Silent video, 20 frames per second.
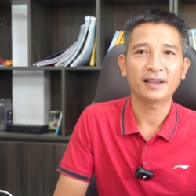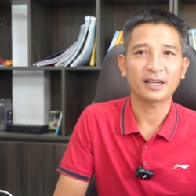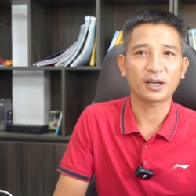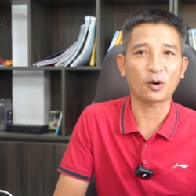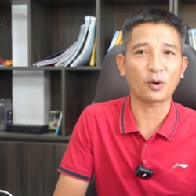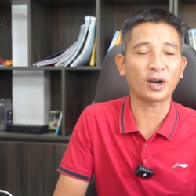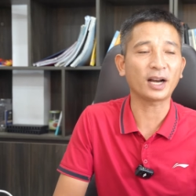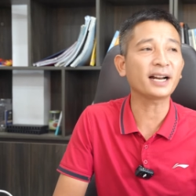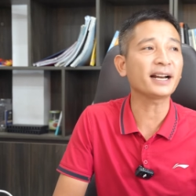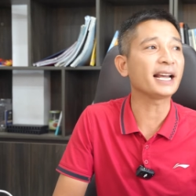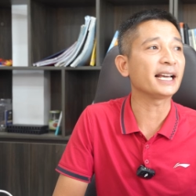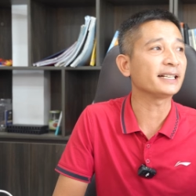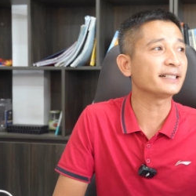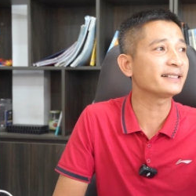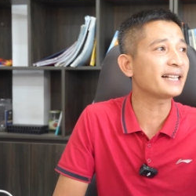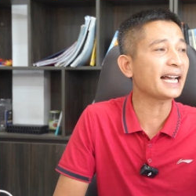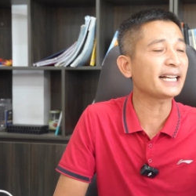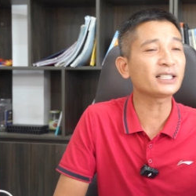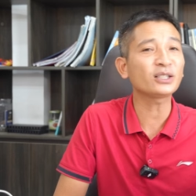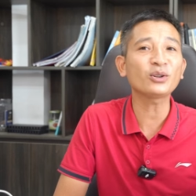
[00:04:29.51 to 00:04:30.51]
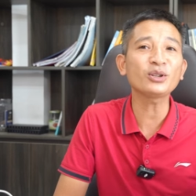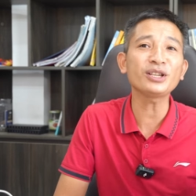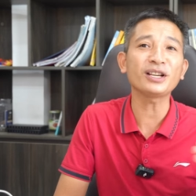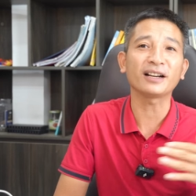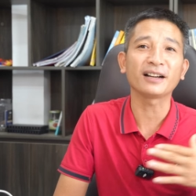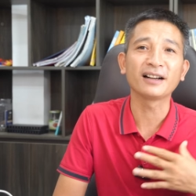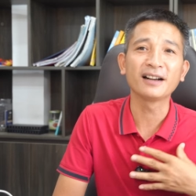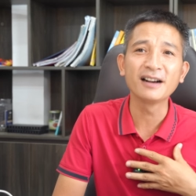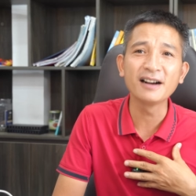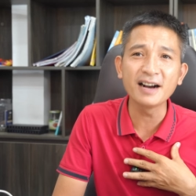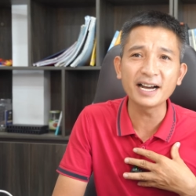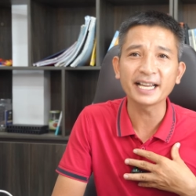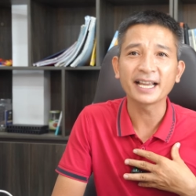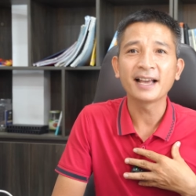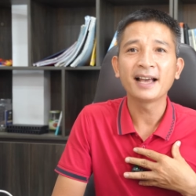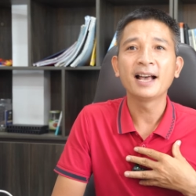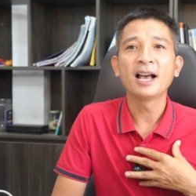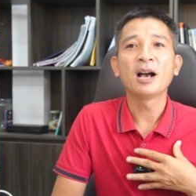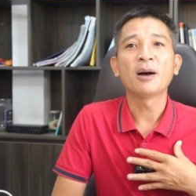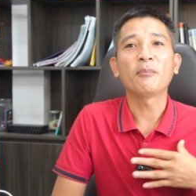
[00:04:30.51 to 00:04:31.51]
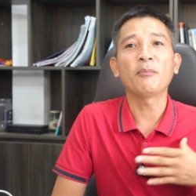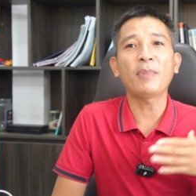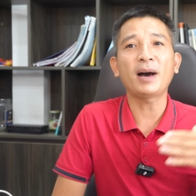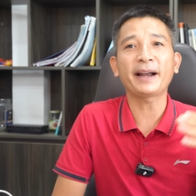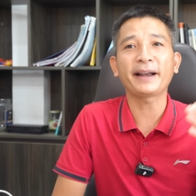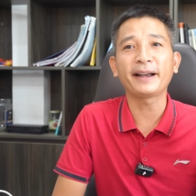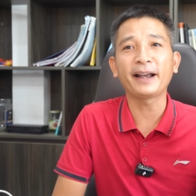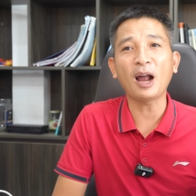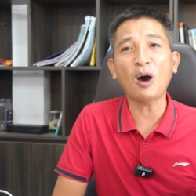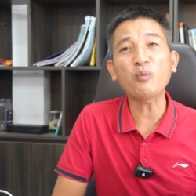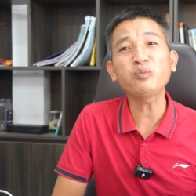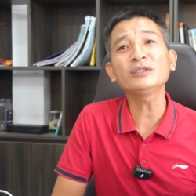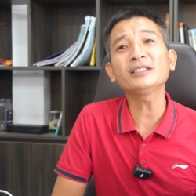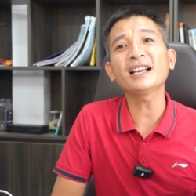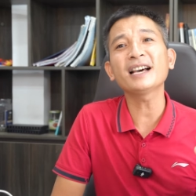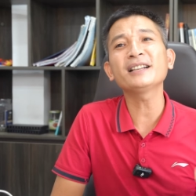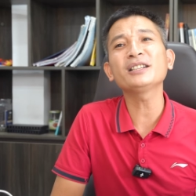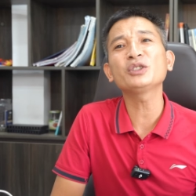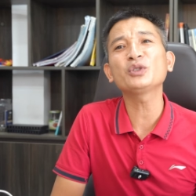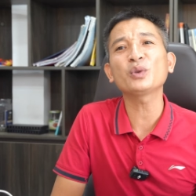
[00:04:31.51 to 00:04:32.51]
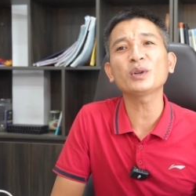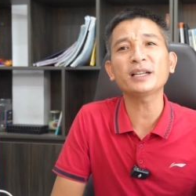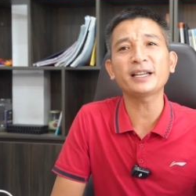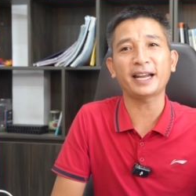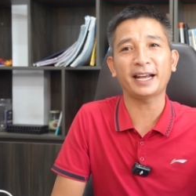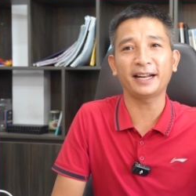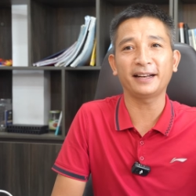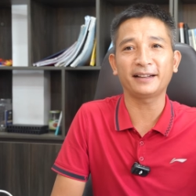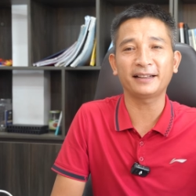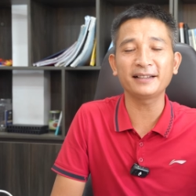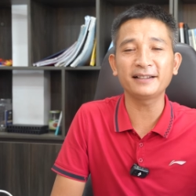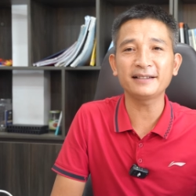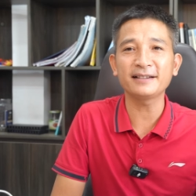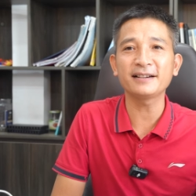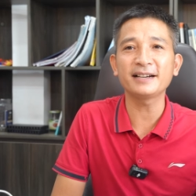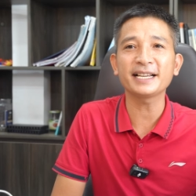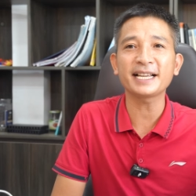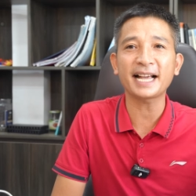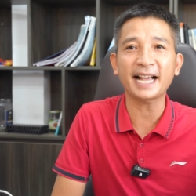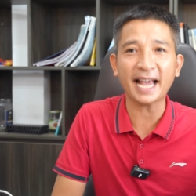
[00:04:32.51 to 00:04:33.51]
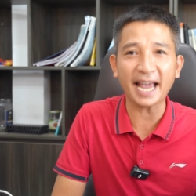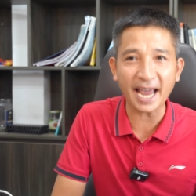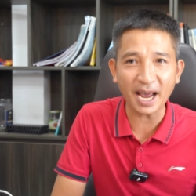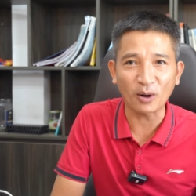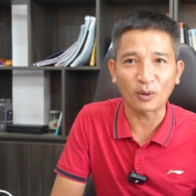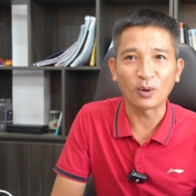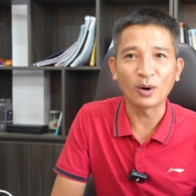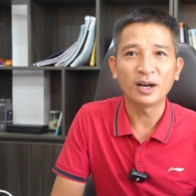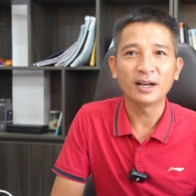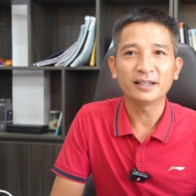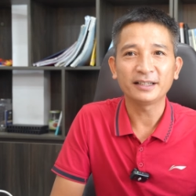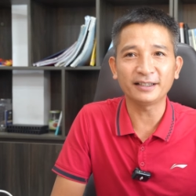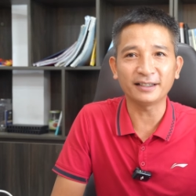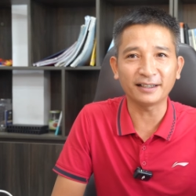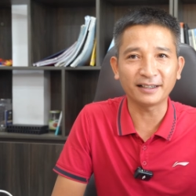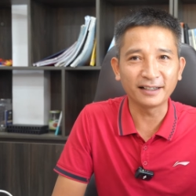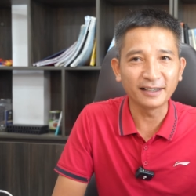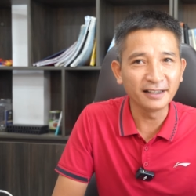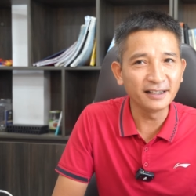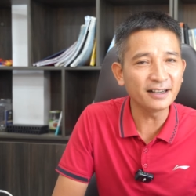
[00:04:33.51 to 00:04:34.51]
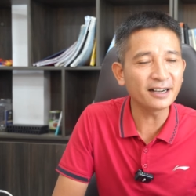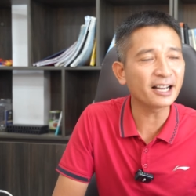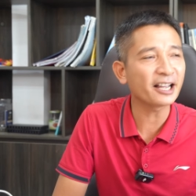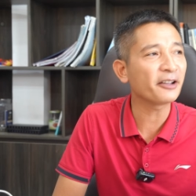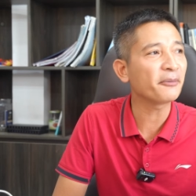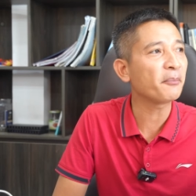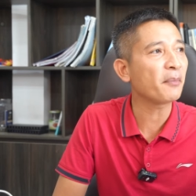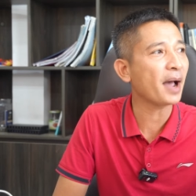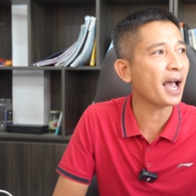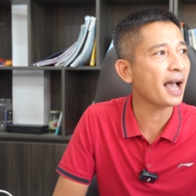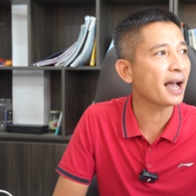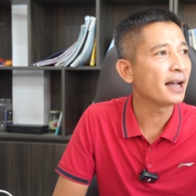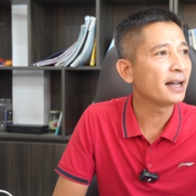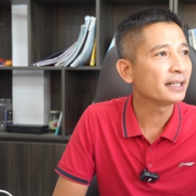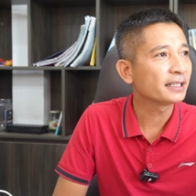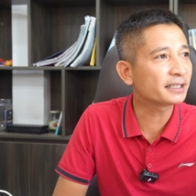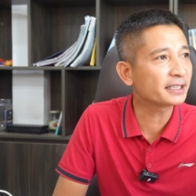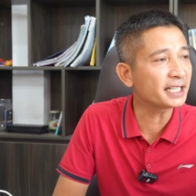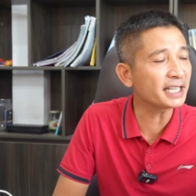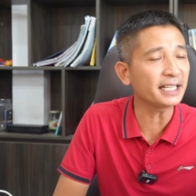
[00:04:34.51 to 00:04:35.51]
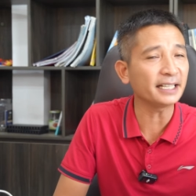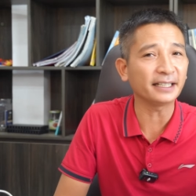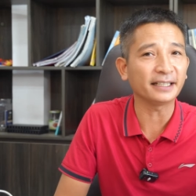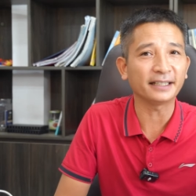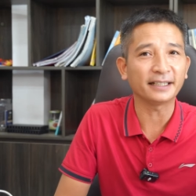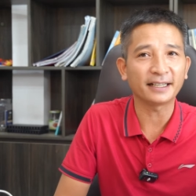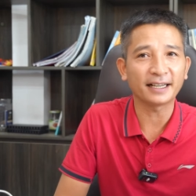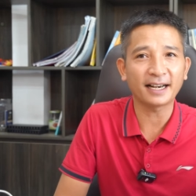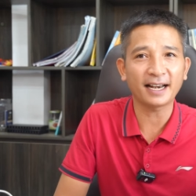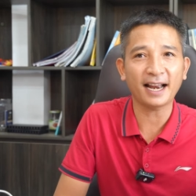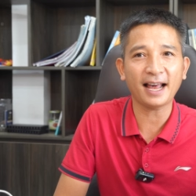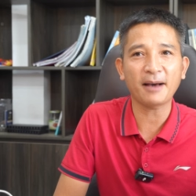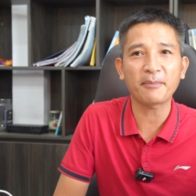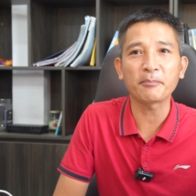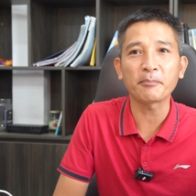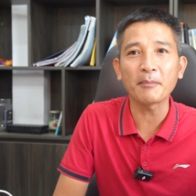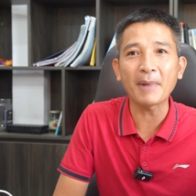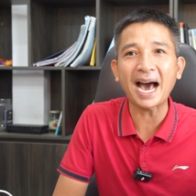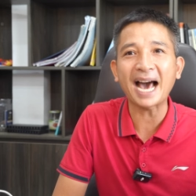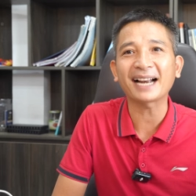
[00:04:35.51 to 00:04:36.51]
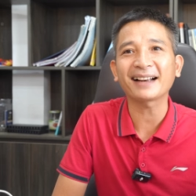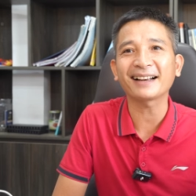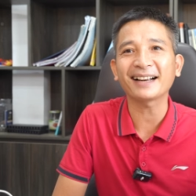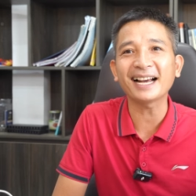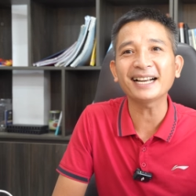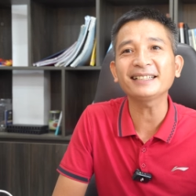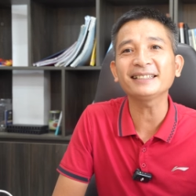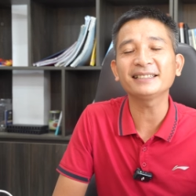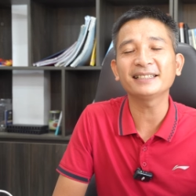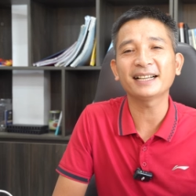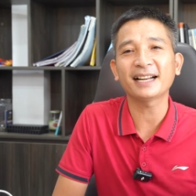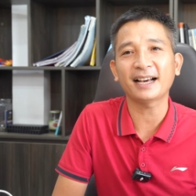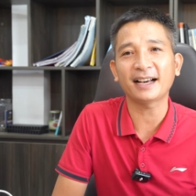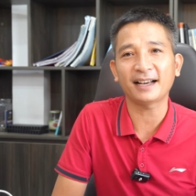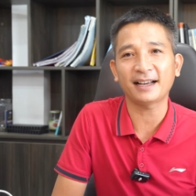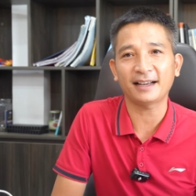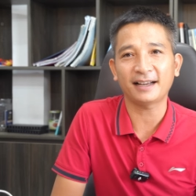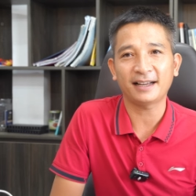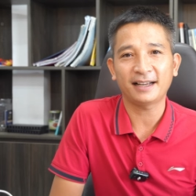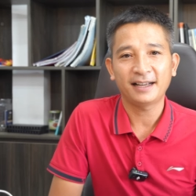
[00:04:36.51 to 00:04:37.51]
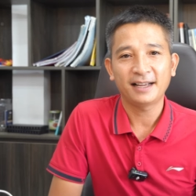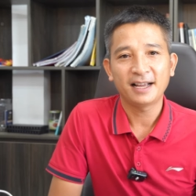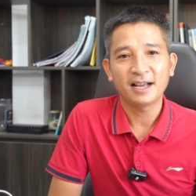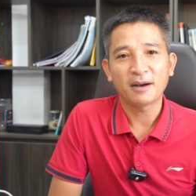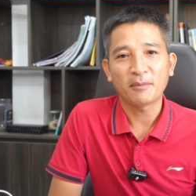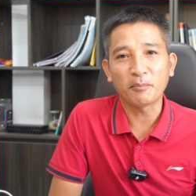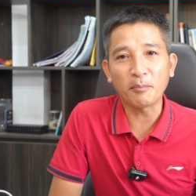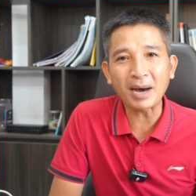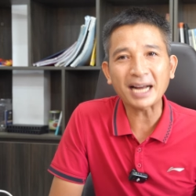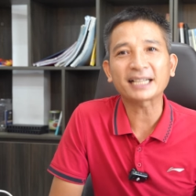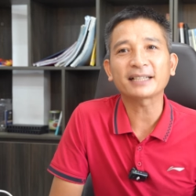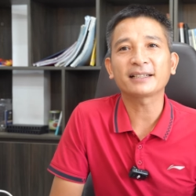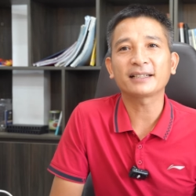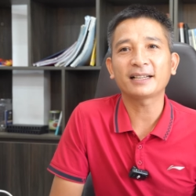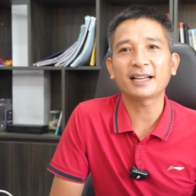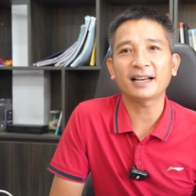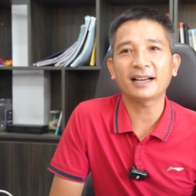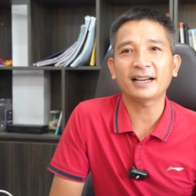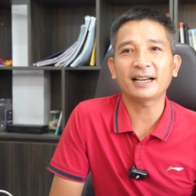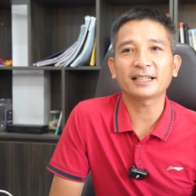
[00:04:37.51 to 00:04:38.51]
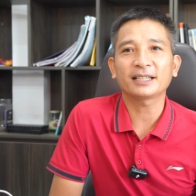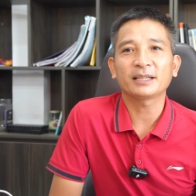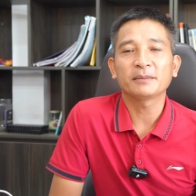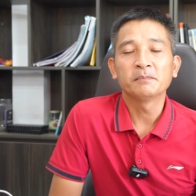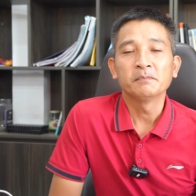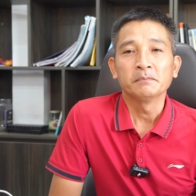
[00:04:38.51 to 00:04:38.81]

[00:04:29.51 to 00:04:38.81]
đó là để dành cho những người mà nông dân xuất hiện từ người nghèo, những người mà chỉ là bạn đất à, mặt à,